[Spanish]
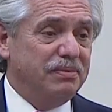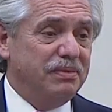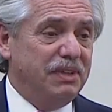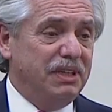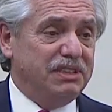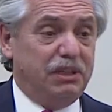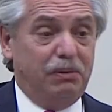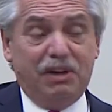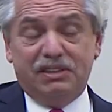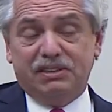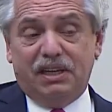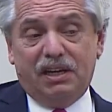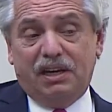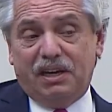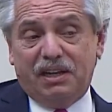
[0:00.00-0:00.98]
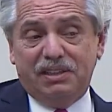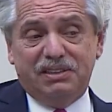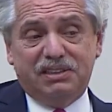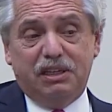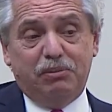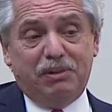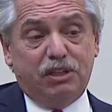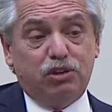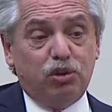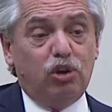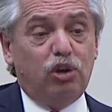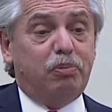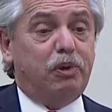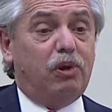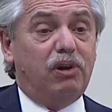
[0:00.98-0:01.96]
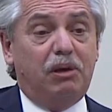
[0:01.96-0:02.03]
Y se va a sacar de encima todos los
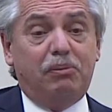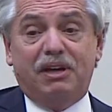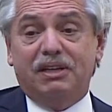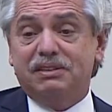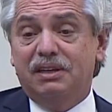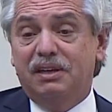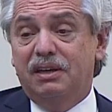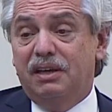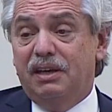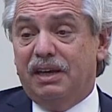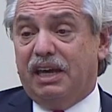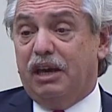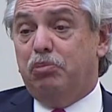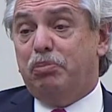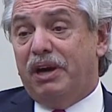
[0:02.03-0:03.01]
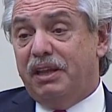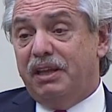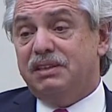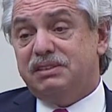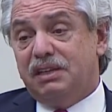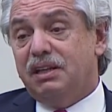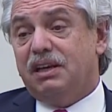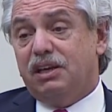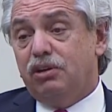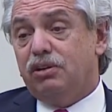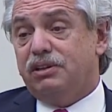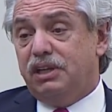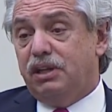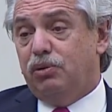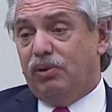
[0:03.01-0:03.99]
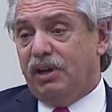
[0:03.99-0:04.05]
problemas que padece el que no
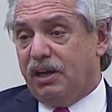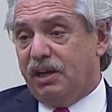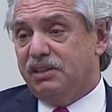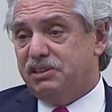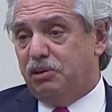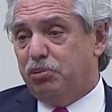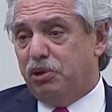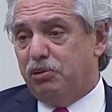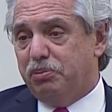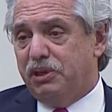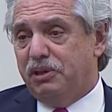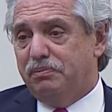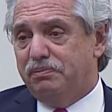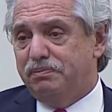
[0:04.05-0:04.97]
tiene una casa propia.